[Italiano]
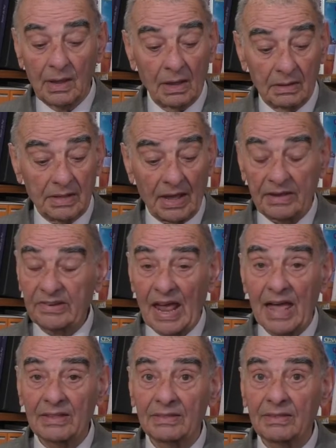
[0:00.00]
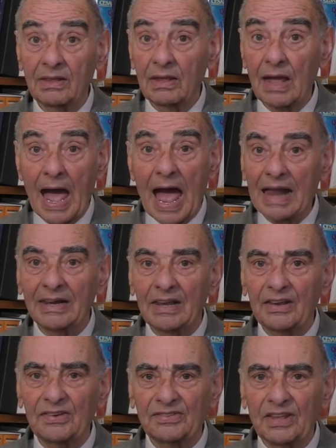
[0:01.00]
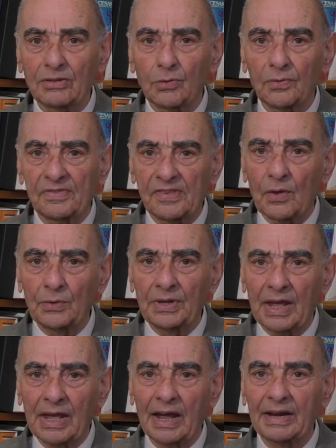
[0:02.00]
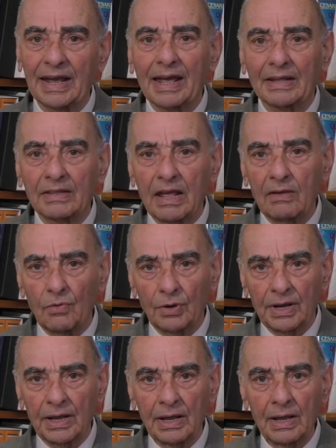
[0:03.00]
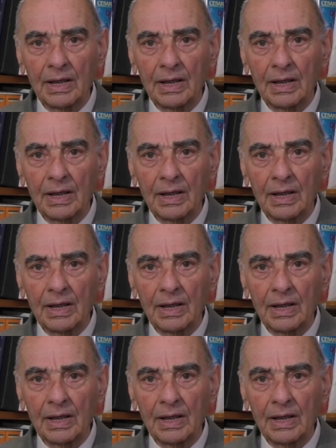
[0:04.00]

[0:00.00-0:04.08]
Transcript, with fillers: Dai santi alle istituzioni caricatevoli,